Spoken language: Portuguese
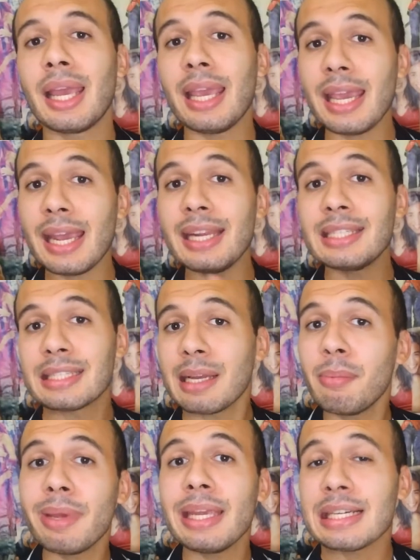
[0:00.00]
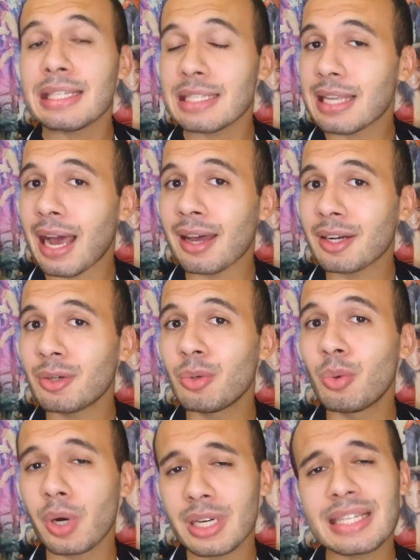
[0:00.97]
eles também cantaram
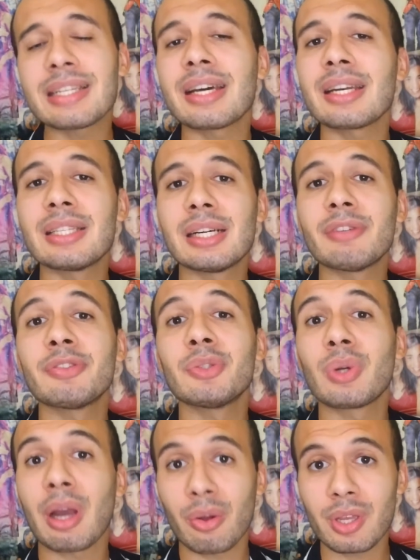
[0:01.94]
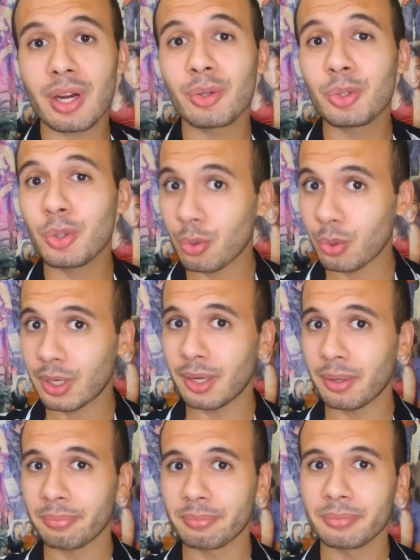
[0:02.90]
Words Are Not Enough no Caldeirão do Hulk.